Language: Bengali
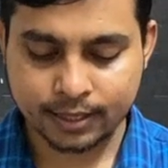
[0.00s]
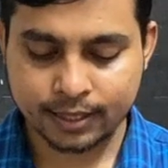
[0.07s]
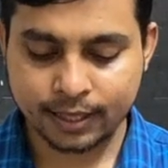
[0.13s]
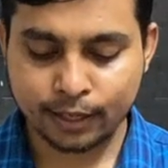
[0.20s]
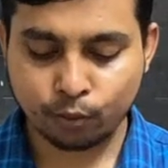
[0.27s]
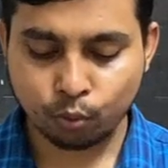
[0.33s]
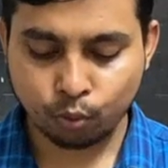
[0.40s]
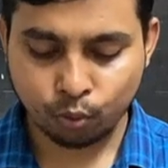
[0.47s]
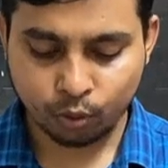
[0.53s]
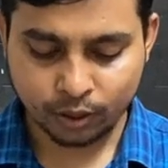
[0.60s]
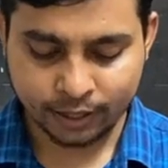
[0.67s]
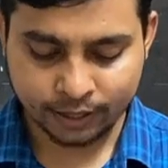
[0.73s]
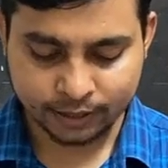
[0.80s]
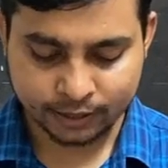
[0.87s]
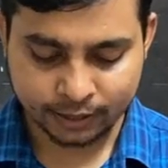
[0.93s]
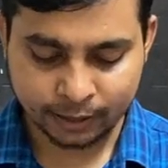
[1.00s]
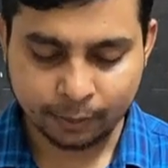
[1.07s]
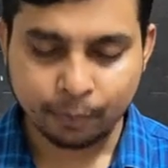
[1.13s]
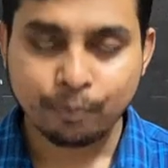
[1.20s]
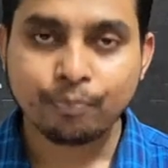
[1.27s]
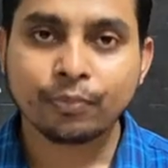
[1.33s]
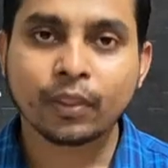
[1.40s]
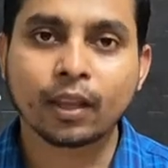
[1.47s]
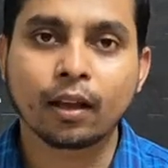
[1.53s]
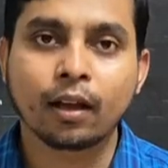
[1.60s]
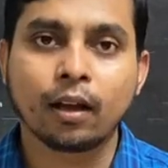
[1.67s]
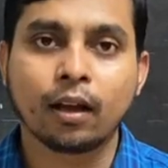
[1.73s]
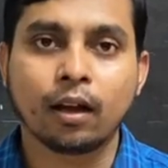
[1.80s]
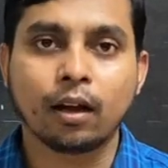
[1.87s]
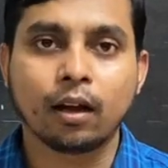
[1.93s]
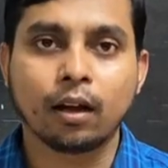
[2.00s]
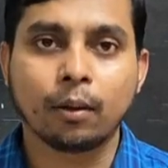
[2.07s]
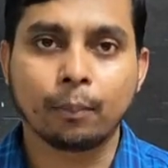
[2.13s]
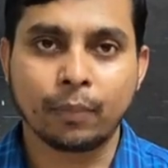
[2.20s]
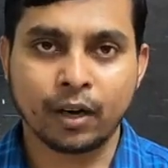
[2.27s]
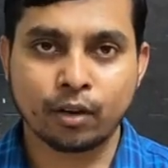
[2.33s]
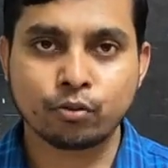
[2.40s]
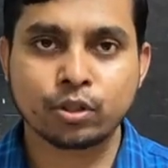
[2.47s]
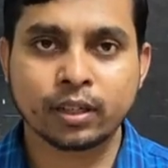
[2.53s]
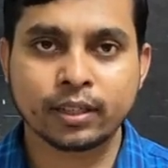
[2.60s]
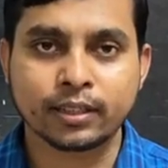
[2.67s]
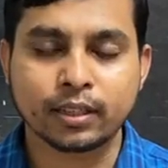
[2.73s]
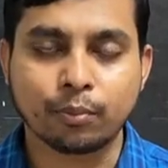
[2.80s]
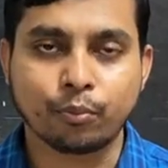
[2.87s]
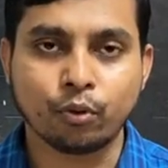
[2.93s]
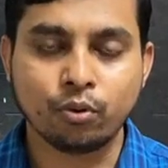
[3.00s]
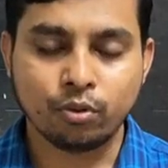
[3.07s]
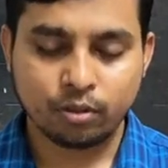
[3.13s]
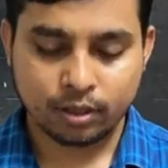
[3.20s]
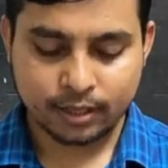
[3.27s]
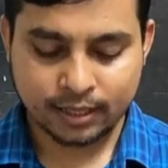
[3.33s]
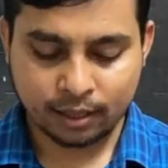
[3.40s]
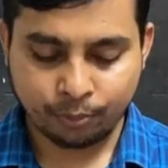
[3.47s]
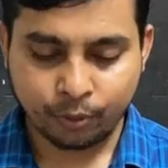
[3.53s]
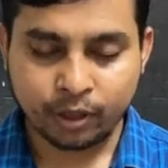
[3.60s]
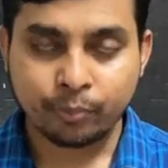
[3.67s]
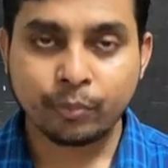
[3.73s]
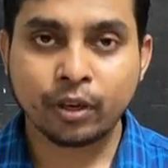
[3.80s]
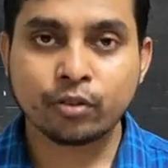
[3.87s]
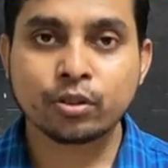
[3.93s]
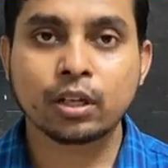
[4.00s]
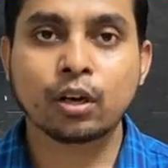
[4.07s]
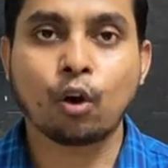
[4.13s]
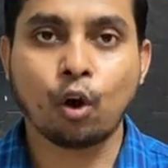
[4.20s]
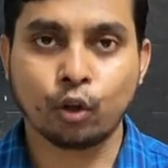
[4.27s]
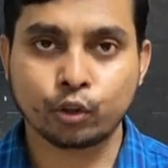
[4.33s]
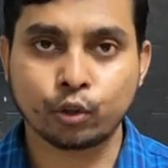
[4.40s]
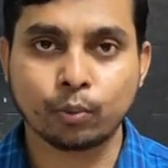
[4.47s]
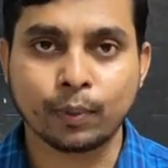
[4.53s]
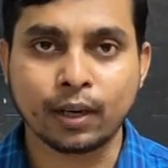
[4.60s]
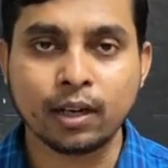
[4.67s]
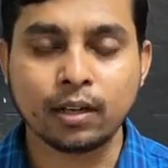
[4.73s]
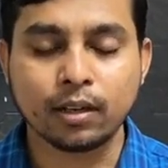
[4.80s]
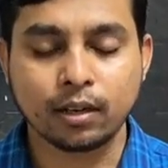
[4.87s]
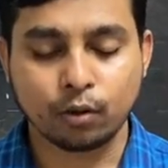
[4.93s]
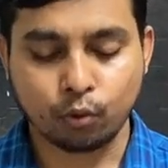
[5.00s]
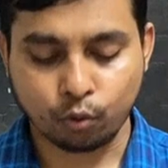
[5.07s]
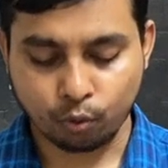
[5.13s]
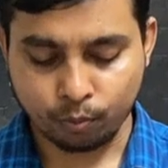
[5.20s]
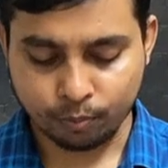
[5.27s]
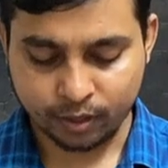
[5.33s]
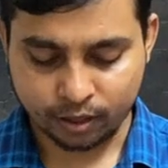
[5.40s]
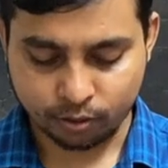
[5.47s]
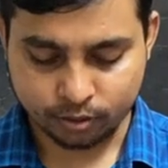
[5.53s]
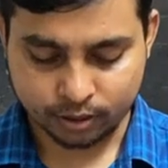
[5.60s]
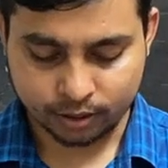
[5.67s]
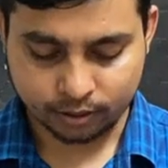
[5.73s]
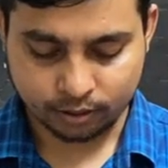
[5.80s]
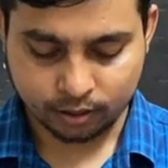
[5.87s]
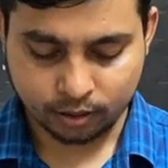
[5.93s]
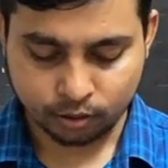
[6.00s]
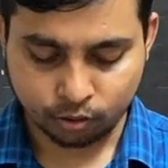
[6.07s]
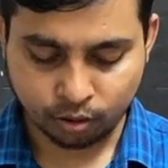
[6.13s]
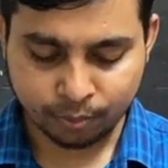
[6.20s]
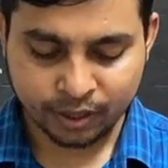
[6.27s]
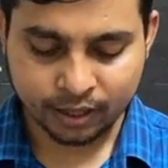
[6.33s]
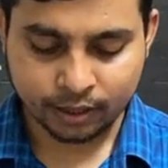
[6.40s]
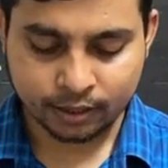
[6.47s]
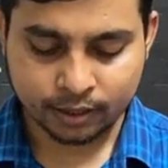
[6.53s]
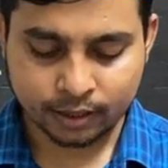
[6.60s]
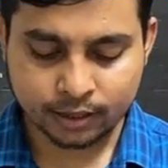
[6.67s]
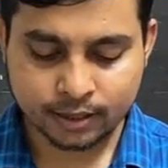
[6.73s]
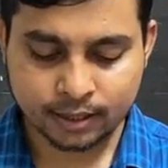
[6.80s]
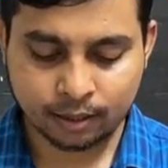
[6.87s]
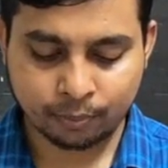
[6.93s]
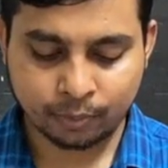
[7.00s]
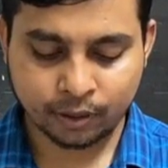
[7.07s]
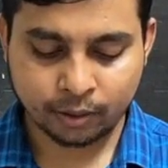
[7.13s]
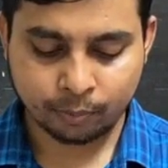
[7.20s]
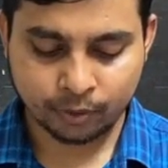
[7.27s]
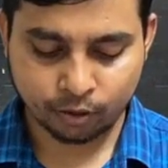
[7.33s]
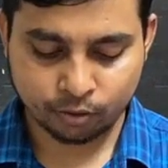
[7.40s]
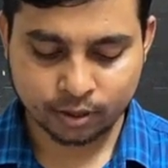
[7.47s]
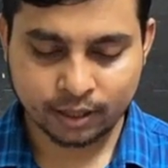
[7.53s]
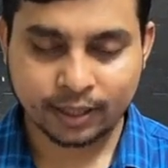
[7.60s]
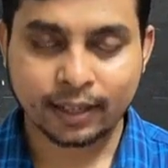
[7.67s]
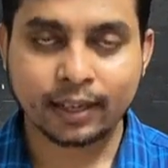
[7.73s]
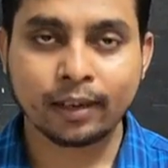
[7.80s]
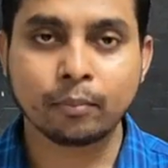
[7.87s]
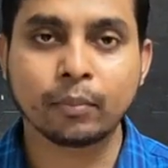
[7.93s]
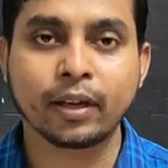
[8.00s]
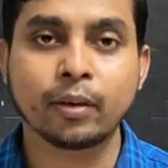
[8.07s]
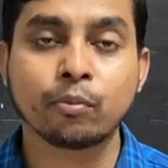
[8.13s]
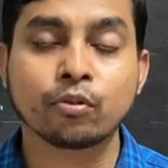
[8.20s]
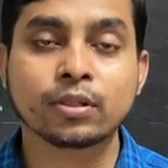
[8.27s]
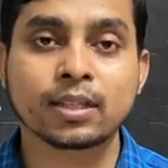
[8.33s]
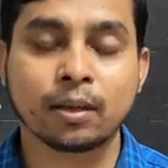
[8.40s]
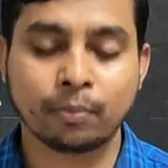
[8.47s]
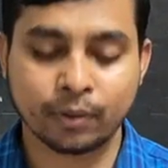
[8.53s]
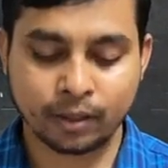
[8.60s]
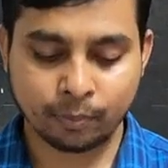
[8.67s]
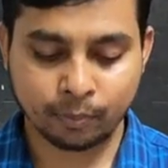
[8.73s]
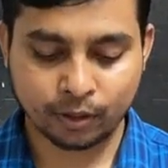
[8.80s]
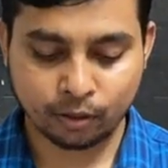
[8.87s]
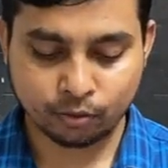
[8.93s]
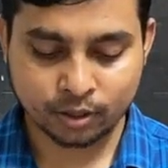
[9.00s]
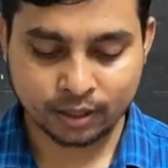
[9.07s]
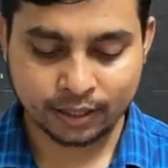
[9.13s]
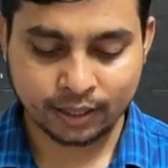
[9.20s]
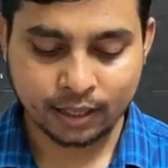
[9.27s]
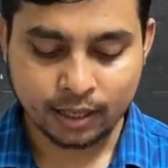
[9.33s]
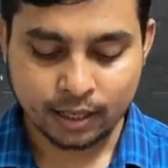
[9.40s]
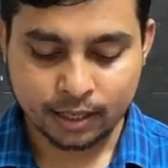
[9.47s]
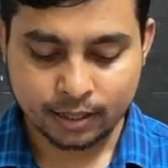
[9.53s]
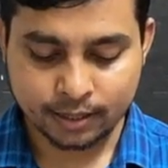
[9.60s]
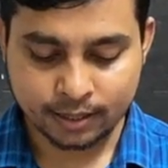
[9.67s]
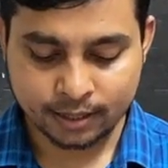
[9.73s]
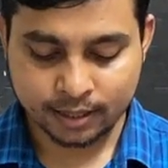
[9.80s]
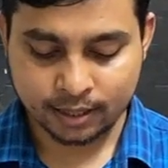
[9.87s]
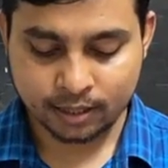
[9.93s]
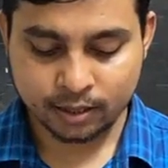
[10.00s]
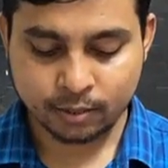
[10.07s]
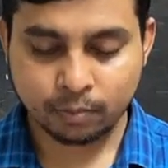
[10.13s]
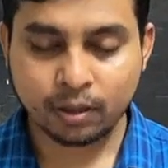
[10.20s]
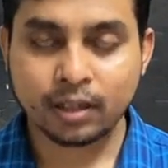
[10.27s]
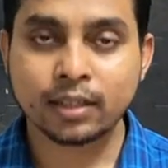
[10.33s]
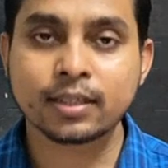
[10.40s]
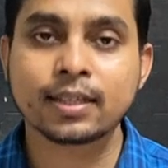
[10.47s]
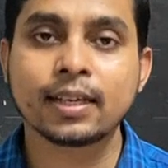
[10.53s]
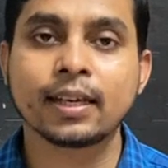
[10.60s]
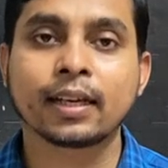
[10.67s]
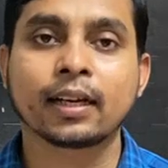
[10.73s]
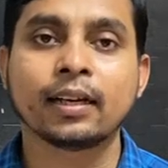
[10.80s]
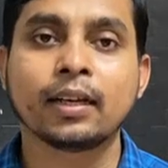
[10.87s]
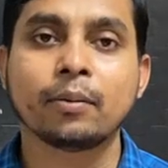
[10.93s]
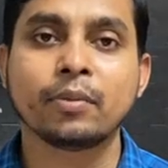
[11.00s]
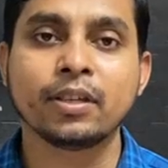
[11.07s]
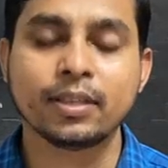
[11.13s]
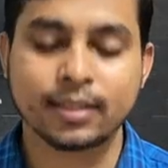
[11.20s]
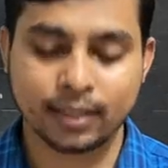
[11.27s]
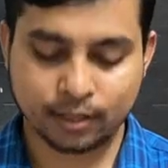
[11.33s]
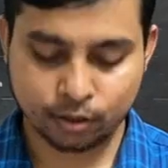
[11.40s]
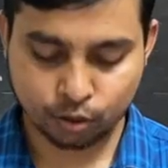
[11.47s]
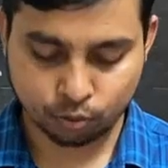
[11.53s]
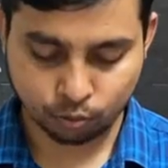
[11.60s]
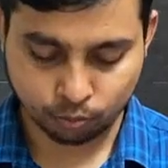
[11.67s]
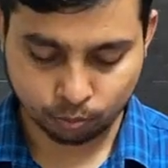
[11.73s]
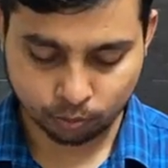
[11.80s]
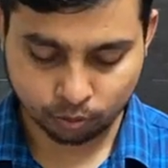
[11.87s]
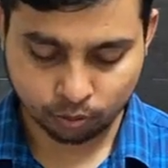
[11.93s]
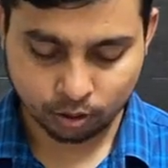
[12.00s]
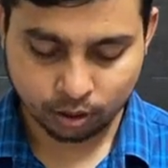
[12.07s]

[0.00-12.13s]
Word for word: যে কোনো একটি ব্রাউজারে যাব সাপারি ব্রাউজার অথবা ক্রোম ব্রাউজার তো আমি এখান থেকে সাপারি ব্রাউজারে গেলাম এবং সাপারি ব্রাউজারে যে সার্চ বার আছে এখানে আমি সার্চ করব